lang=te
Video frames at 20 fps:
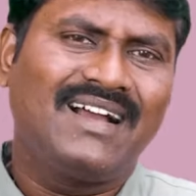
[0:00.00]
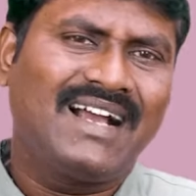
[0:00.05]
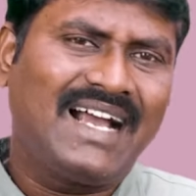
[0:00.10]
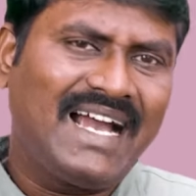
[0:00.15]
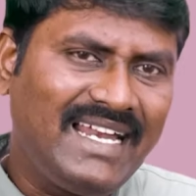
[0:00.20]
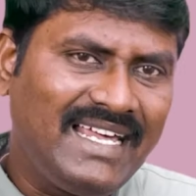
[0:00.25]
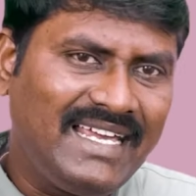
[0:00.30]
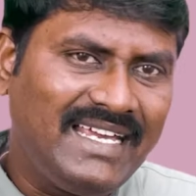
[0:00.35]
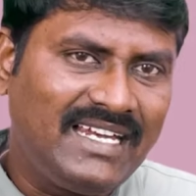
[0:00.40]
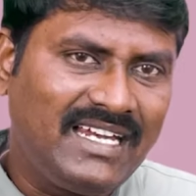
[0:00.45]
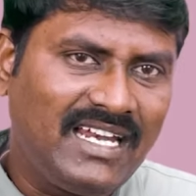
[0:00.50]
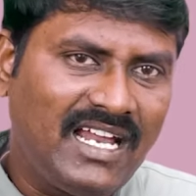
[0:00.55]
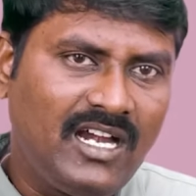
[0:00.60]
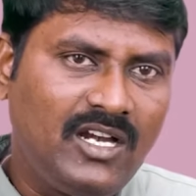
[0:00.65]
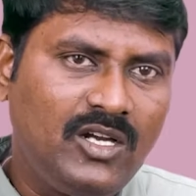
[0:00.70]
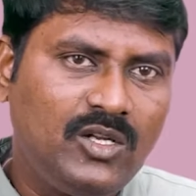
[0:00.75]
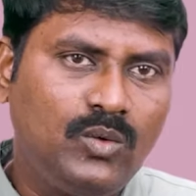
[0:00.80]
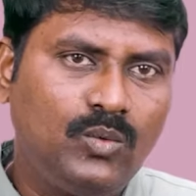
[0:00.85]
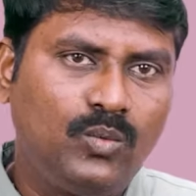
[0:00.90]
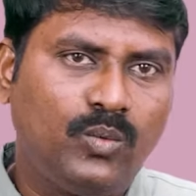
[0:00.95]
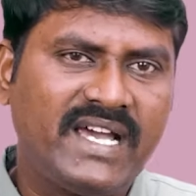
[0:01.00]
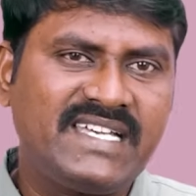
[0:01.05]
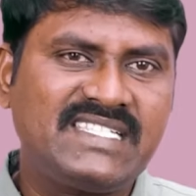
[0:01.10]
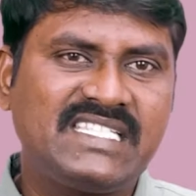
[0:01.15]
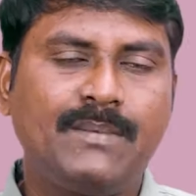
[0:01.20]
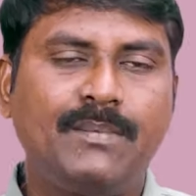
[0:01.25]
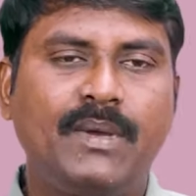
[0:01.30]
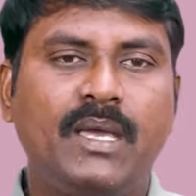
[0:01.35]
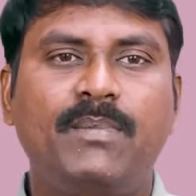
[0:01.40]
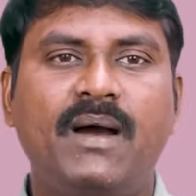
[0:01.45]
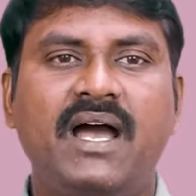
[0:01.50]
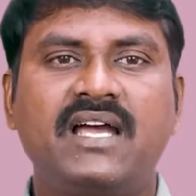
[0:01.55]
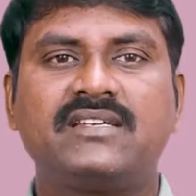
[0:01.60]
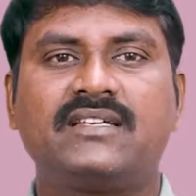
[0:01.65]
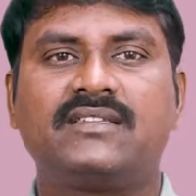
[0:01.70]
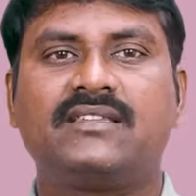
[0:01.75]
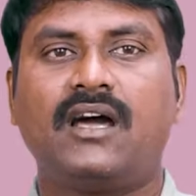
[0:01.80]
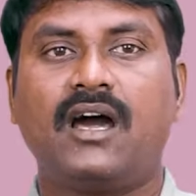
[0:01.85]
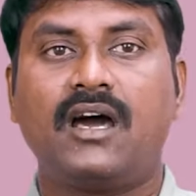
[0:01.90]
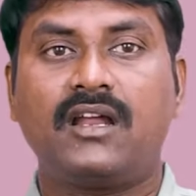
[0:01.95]
కానీ ఇన్నాళ్ళు వైసీపీ భాష
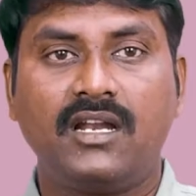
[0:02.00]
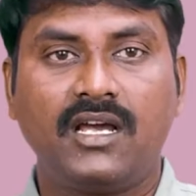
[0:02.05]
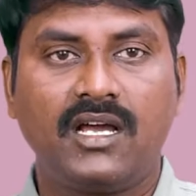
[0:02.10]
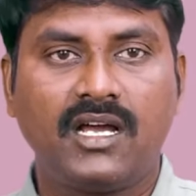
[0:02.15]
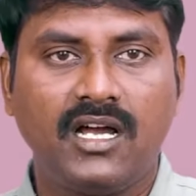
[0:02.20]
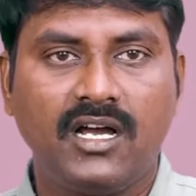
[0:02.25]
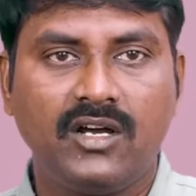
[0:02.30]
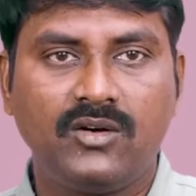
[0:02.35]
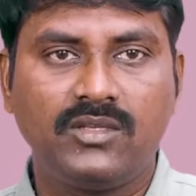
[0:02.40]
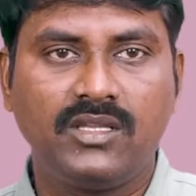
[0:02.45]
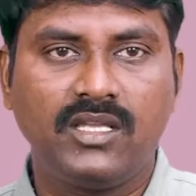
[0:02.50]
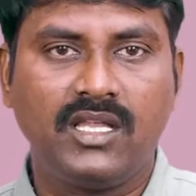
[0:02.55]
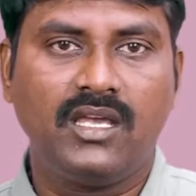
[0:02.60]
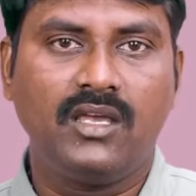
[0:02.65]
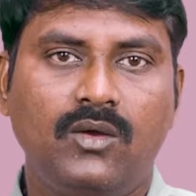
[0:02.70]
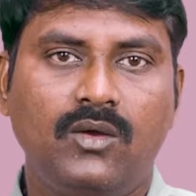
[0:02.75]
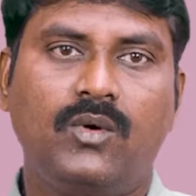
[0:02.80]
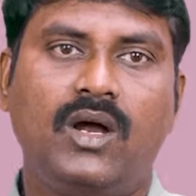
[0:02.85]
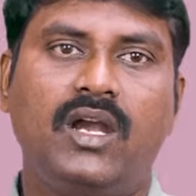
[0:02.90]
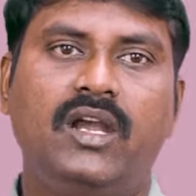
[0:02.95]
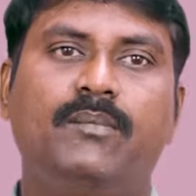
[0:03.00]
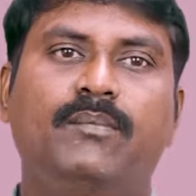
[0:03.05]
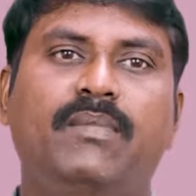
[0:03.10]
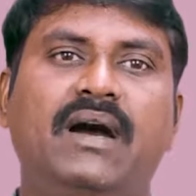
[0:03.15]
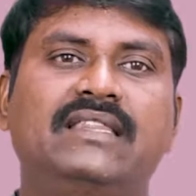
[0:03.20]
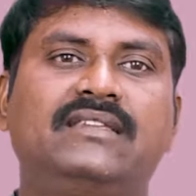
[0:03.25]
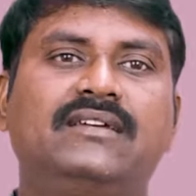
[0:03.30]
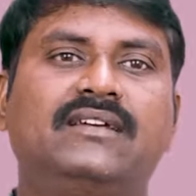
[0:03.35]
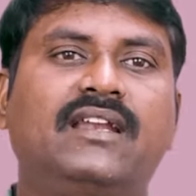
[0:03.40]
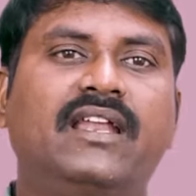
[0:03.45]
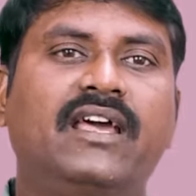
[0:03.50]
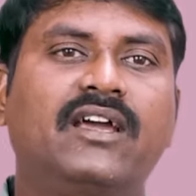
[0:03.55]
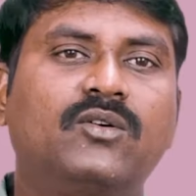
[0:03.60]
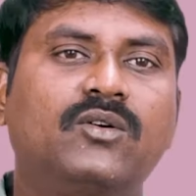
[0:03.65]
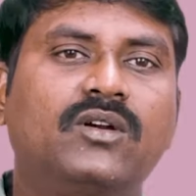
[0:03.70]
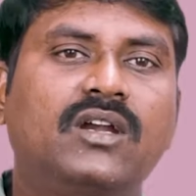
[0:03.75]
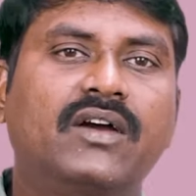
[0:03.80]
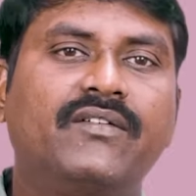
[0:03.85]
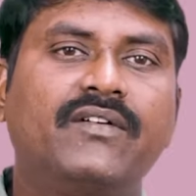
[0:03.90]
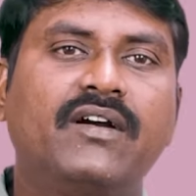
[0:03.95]
దారుణంగా ఉంది వాళ్ళు బాధ్యత
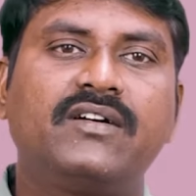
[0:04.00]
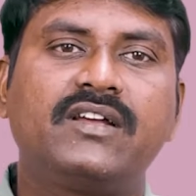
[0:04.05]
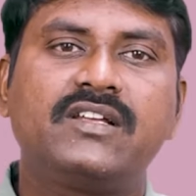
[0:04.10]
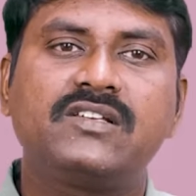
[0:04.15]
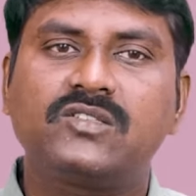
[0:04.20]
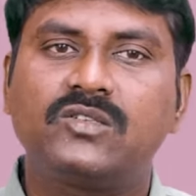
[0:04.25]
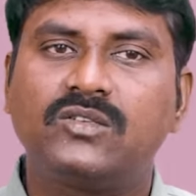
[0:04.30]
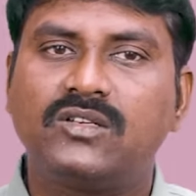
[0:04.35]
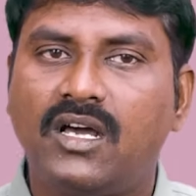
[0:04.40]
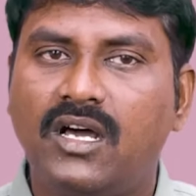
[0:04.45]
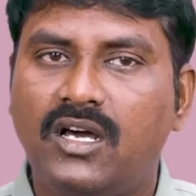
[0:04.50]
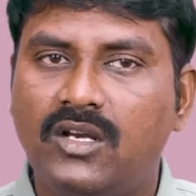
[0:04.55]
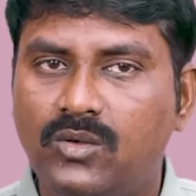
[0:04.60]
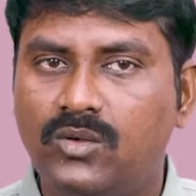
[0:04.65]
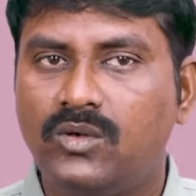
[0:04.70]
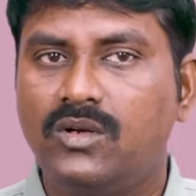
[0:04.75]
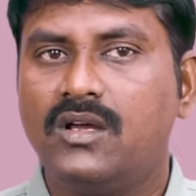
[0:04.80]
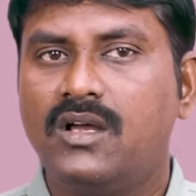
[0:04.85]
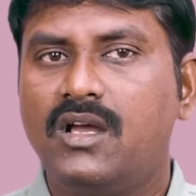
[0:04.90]
లేకుండా వ్యవహరిస్తున్నారు